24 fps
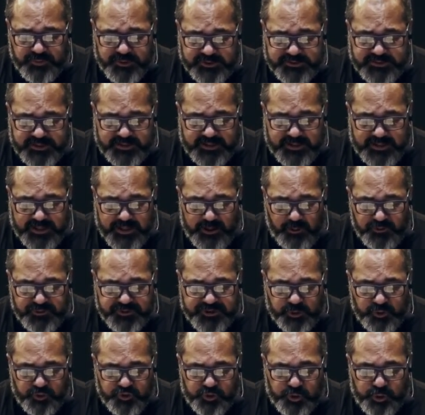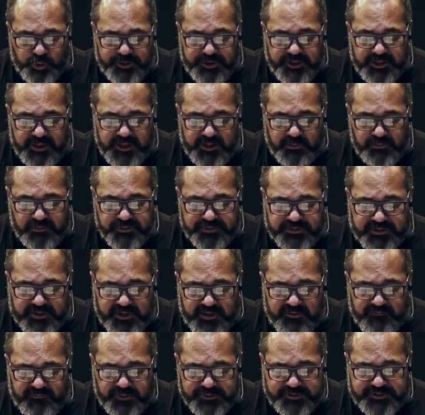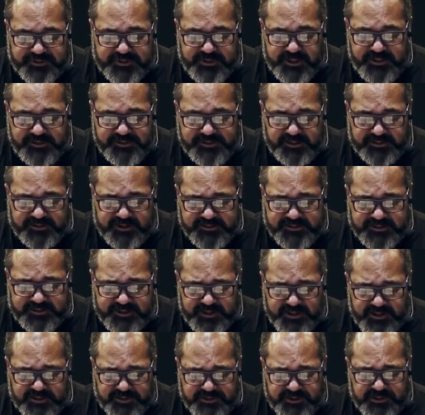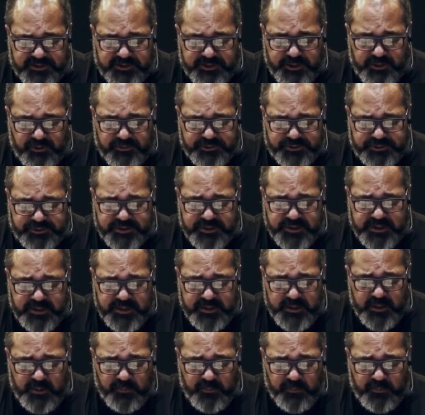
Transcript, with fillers: Por esta causa nos gloriamos em vocês, entre as igrejas de Deus,